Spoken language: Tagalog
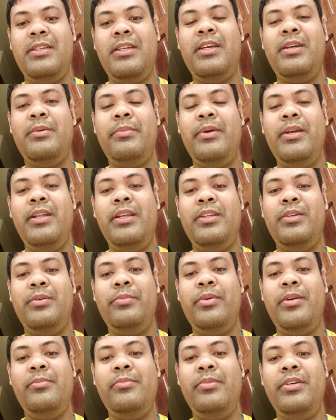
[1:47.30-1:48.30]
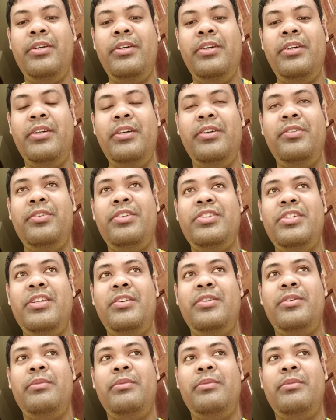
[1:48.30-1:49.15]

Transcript: Uh, ah, bale, November, ano siya,